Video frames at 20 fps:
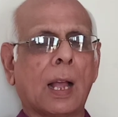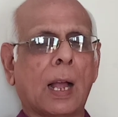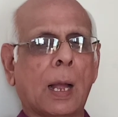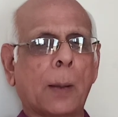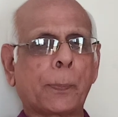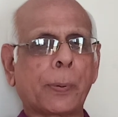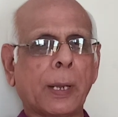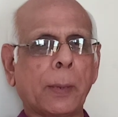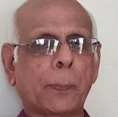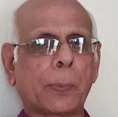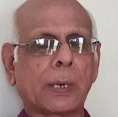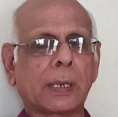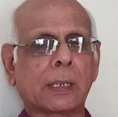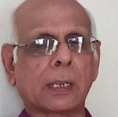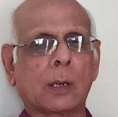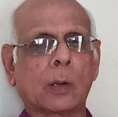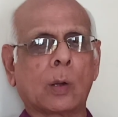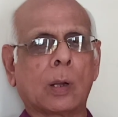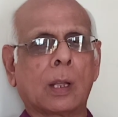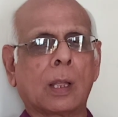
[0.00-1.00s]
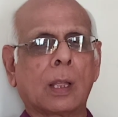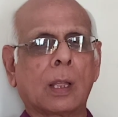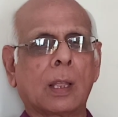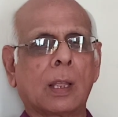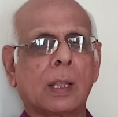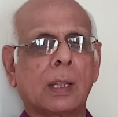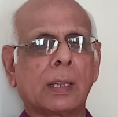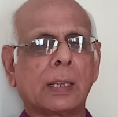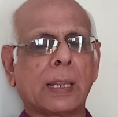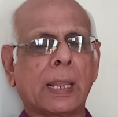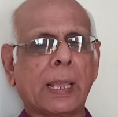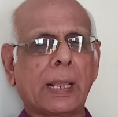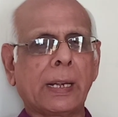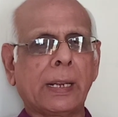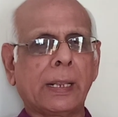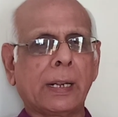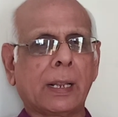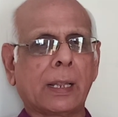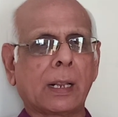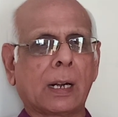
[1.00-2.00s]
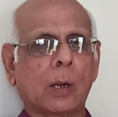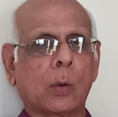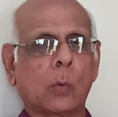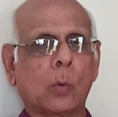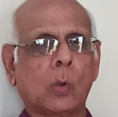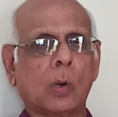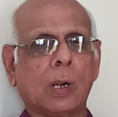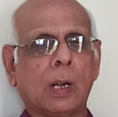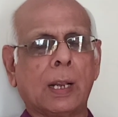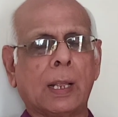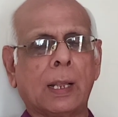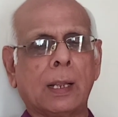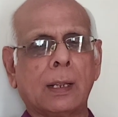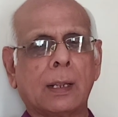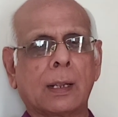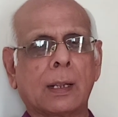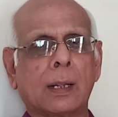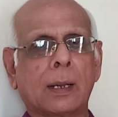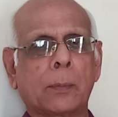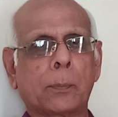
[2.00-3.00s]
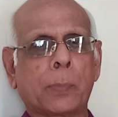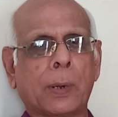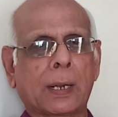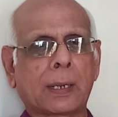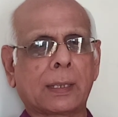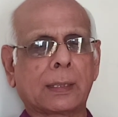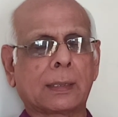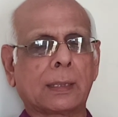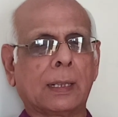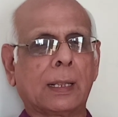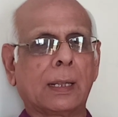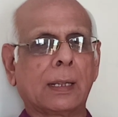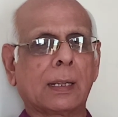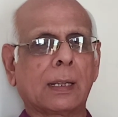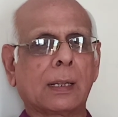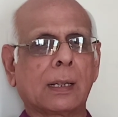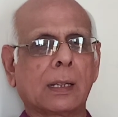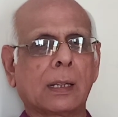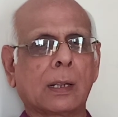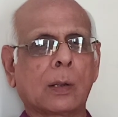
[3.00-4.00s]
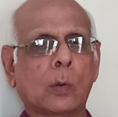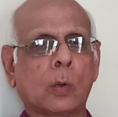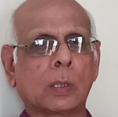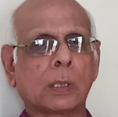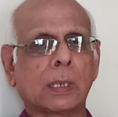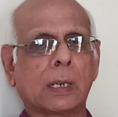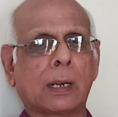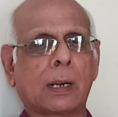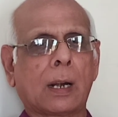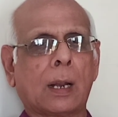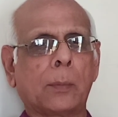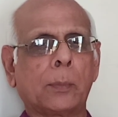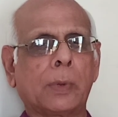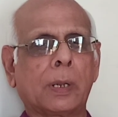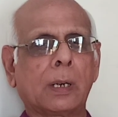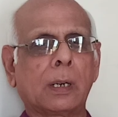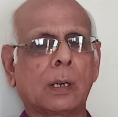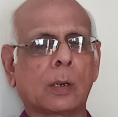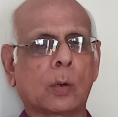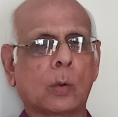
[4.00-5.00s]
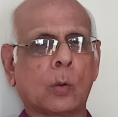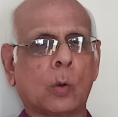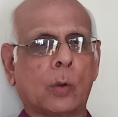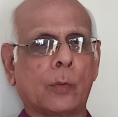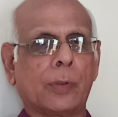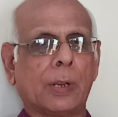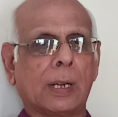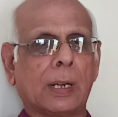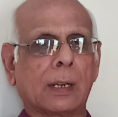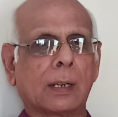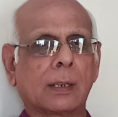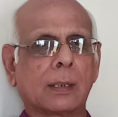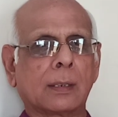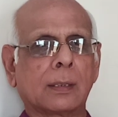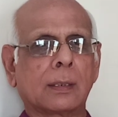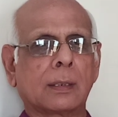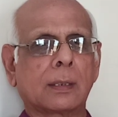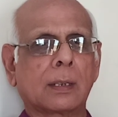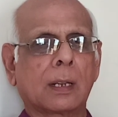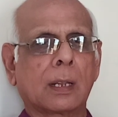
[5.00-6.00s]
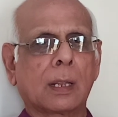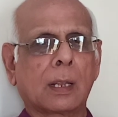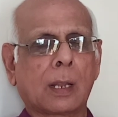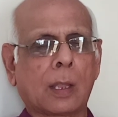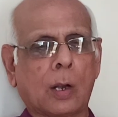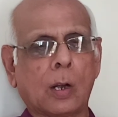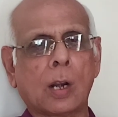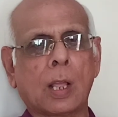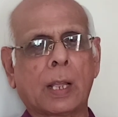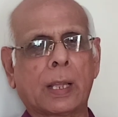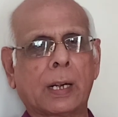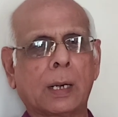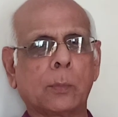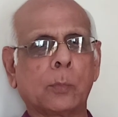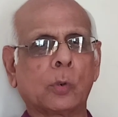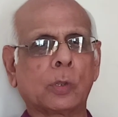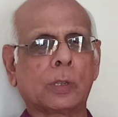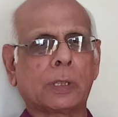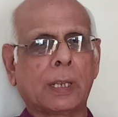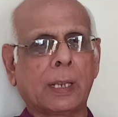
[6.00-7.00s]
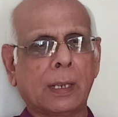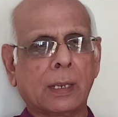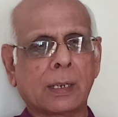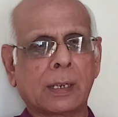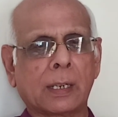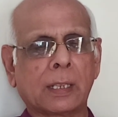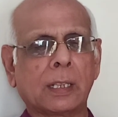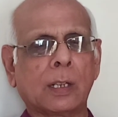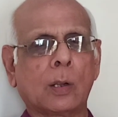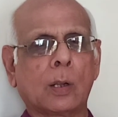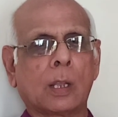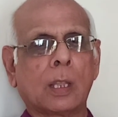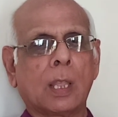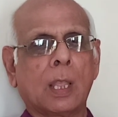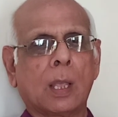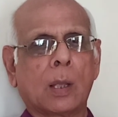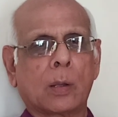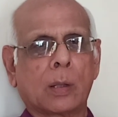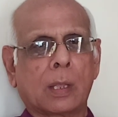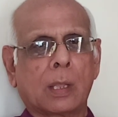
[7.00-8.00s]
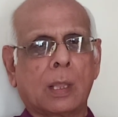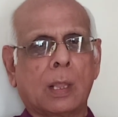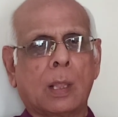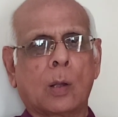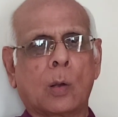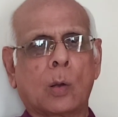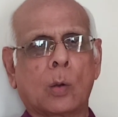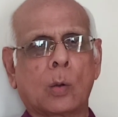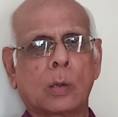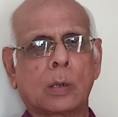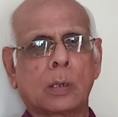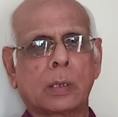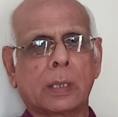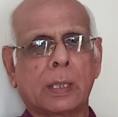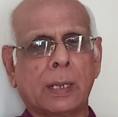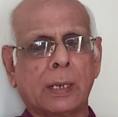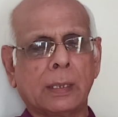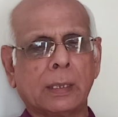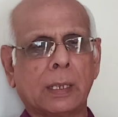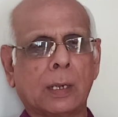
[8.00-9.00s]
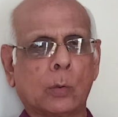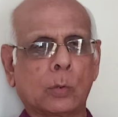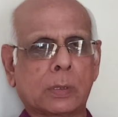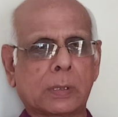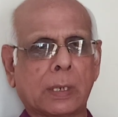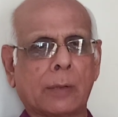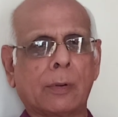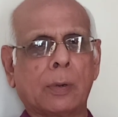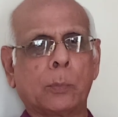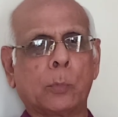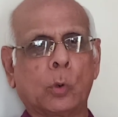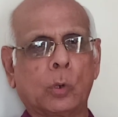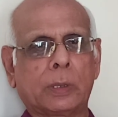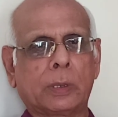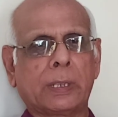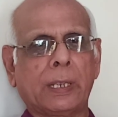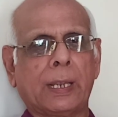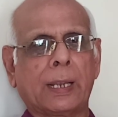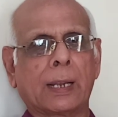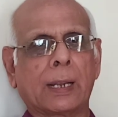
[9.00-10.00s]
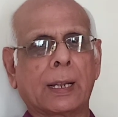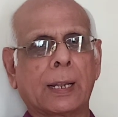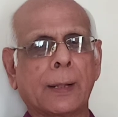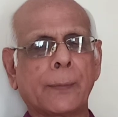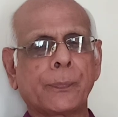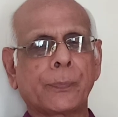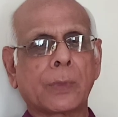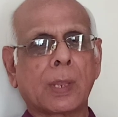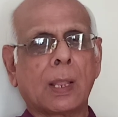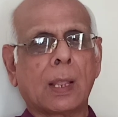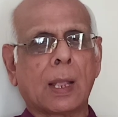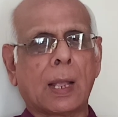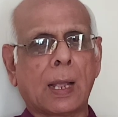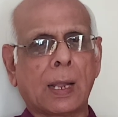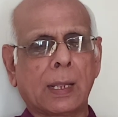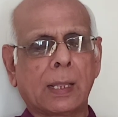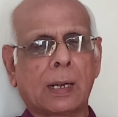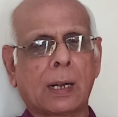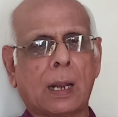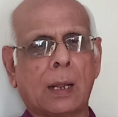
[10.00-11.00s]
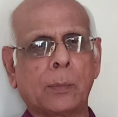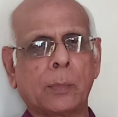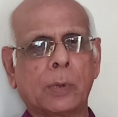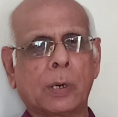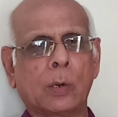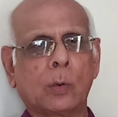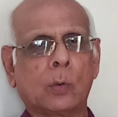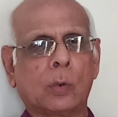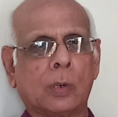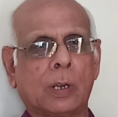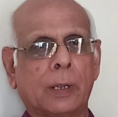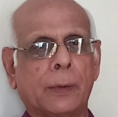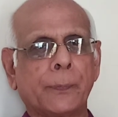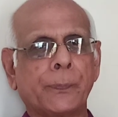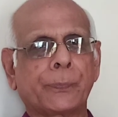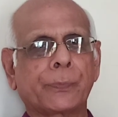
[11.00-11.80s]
அப்படிப்பட்ட ஏரி இருக்கிற ஊரில் பக்கத்தில் கோதண்டராமர் கோவில் கருணாகரமூர்த்தின்றது இருந்த உற்சவ மூர்த்தி அங்கே அங்கே ராமரும் உண்டு